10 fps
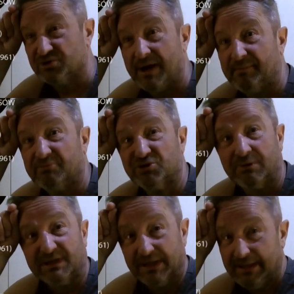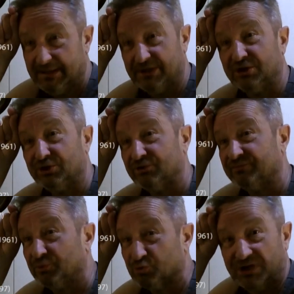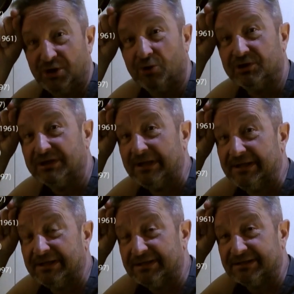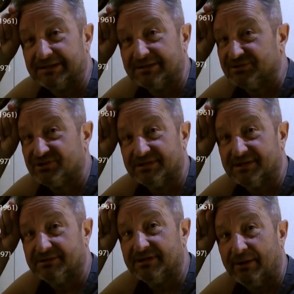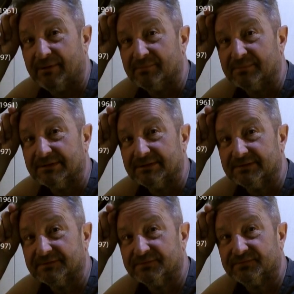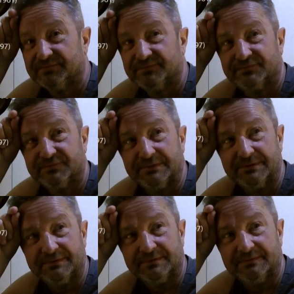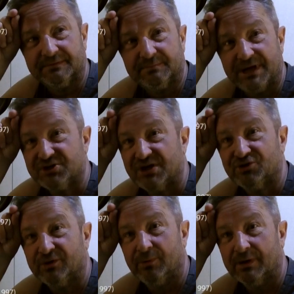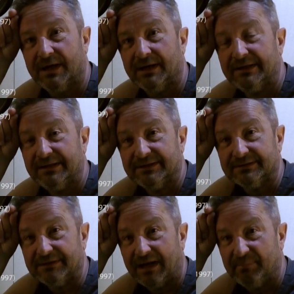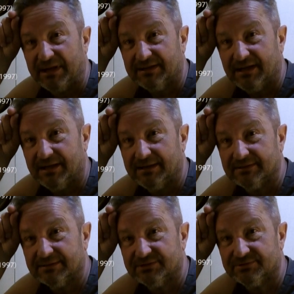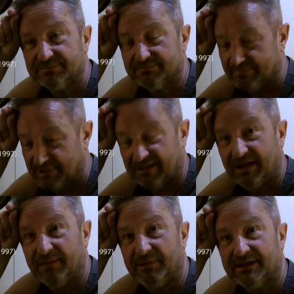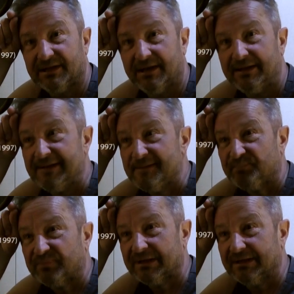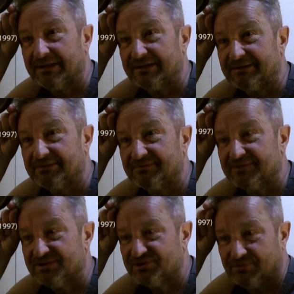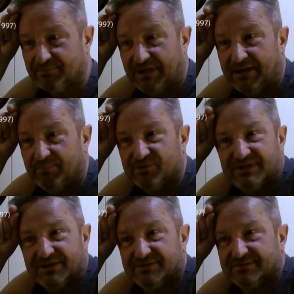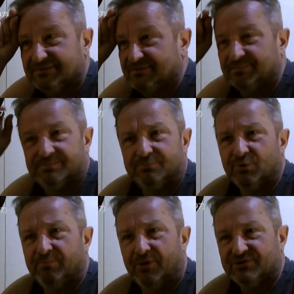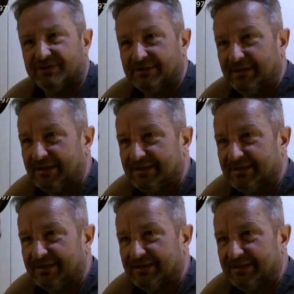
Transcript: udziałem, na przykład yy, w dużej roli, yy, gdzie grałem yy, w bracie naszego Boga e, Alberta, e, brata Alberta, e, więc to taka postać, to mój Boże,